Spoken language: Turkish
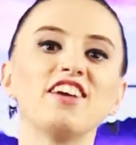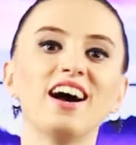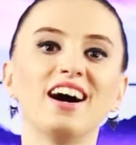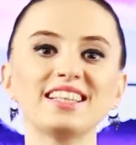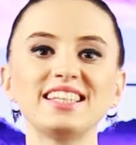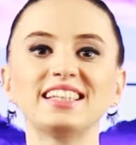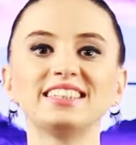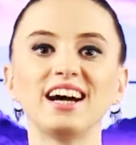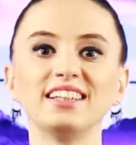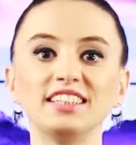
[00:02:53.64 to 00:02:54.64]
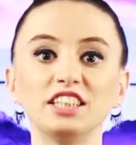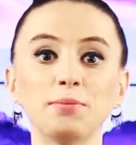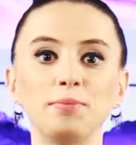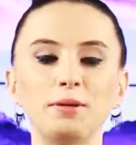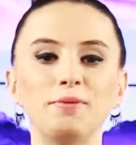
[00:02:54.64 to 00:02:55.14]
ve Asya
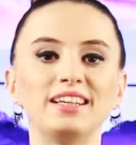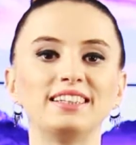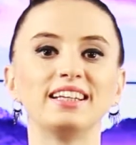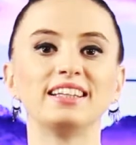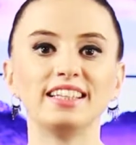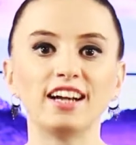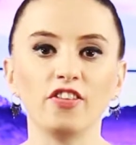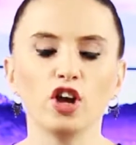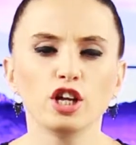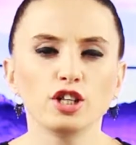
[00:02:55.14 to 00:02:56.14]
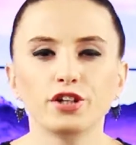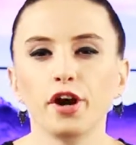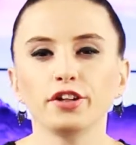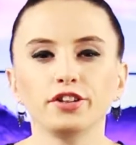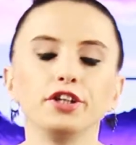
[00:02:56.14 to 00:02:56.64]
kıtalarını birbirinden ayıran
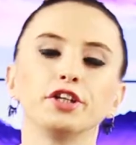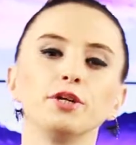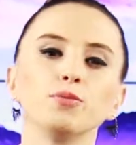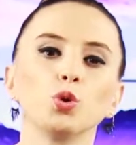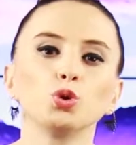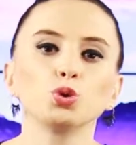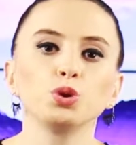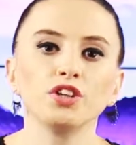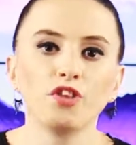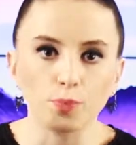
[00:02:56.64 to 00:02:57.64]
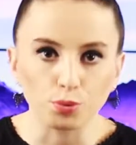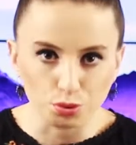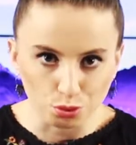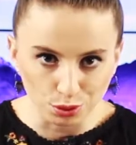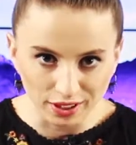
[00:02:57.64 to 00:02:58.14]
sert iklim koşulları ve
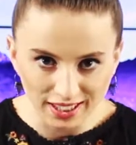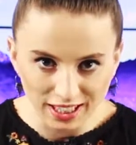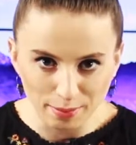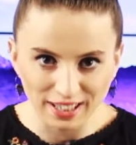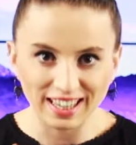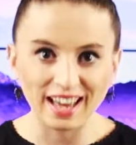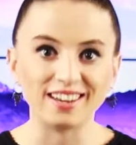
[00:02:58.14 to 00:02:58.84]
buzullarıyla bilinen